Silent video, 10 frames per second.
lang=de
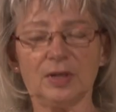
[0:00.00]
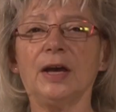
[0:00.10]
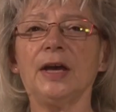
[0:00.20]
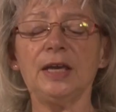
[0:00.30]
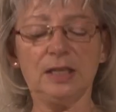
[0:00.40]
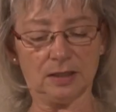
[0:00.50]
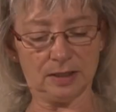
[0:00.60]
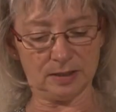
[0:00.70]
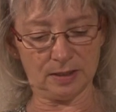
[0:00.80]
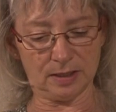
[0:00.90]
Ei,
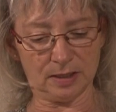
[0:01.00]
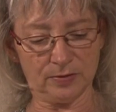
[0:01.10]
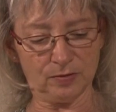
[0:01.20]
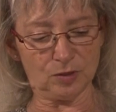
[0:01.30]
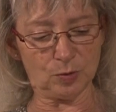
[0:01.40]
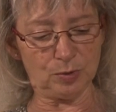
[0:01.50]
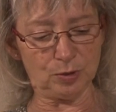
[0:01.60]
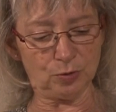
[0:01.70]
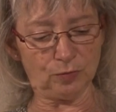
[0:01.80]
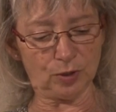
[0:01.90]
dachte er, was
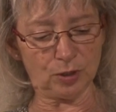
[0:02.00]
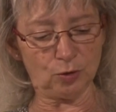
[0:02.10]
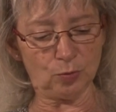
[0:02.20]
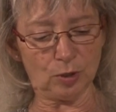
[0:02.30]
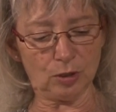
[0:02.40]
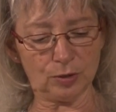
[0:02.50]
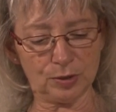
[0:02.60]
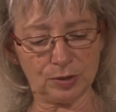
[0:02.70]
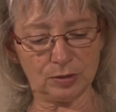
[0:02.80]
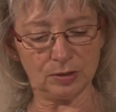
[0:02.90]
bist du für ein dummer
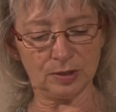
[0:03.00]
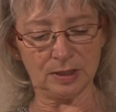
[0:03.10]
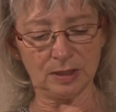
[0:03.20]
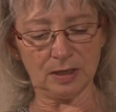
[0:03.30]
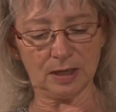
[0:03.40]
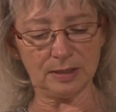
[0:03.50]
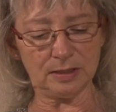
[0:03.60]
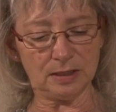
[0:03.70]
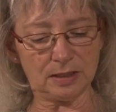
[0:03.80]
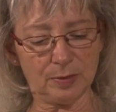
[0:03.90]
Klotz?
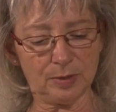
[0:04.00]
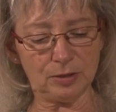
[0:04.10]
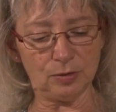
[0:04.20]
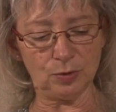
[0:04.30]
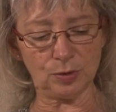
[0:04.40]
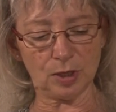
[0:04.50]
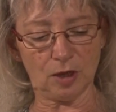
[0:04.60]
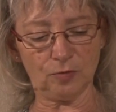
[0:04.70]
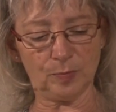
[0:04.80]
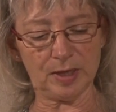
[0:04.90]
Kannst nicht einmal die Nüsse
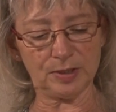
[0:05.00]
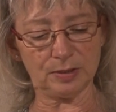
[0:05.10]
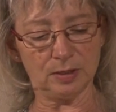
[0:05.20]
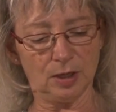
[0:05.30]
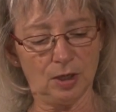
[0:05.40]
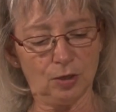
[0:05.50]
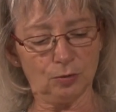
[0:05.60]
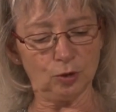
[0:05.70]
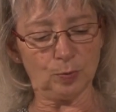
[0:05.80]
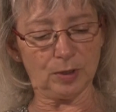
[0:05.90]
aufbeißen
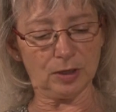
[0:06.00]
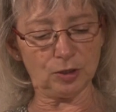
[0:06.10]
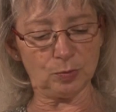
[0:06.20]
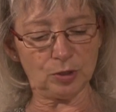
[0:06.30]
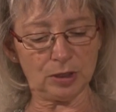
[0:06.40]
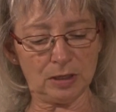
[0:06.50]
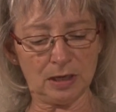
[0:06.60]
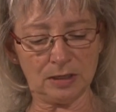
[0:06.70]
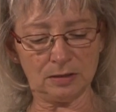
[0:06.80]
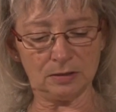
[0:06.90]
und sprach zum
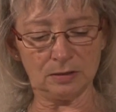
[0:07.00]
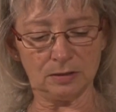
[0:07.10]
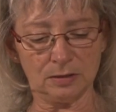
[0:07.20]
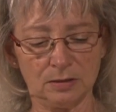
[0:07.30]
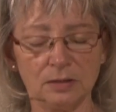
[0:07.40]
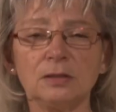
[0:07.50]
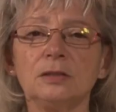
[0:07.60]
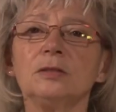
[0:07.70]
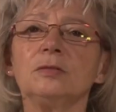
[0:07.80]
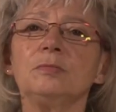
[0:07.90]
Schneiderlein:
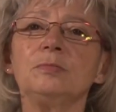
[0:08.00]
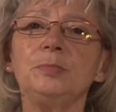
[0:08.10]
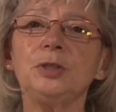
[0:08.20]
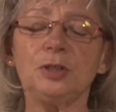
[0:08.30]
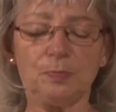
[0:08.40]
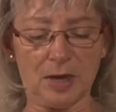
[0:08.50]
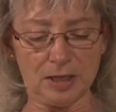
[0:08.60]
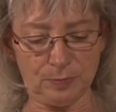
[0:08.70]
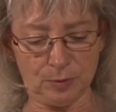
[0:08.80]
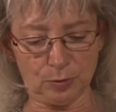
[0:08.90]
Bitte
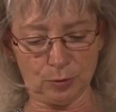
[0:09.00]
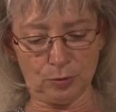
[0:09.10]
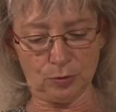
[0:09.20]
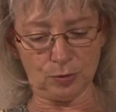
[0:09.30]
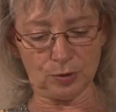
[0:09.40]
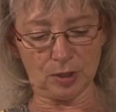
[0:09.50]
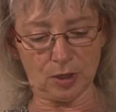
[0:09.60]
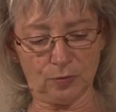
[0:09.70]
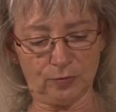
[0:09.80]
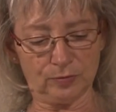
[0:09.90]
beiß mir doch die Nüsse
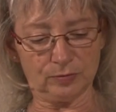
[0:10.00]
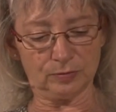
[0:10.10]
auf.